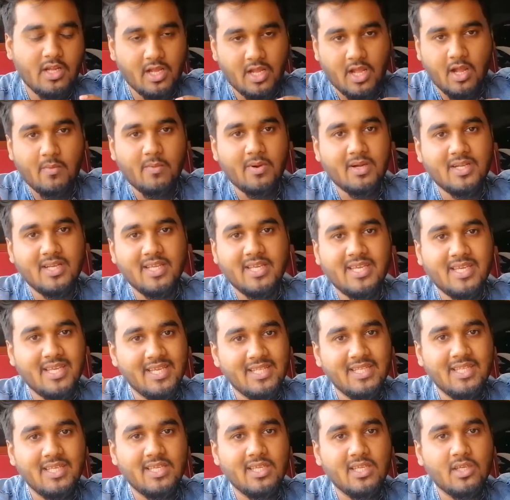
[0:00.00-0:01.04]
খাবারটা
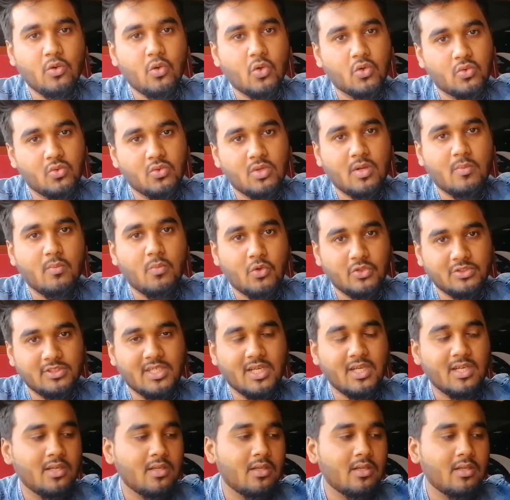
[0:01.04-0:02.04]
খেয়ে দেখি কতটা মজা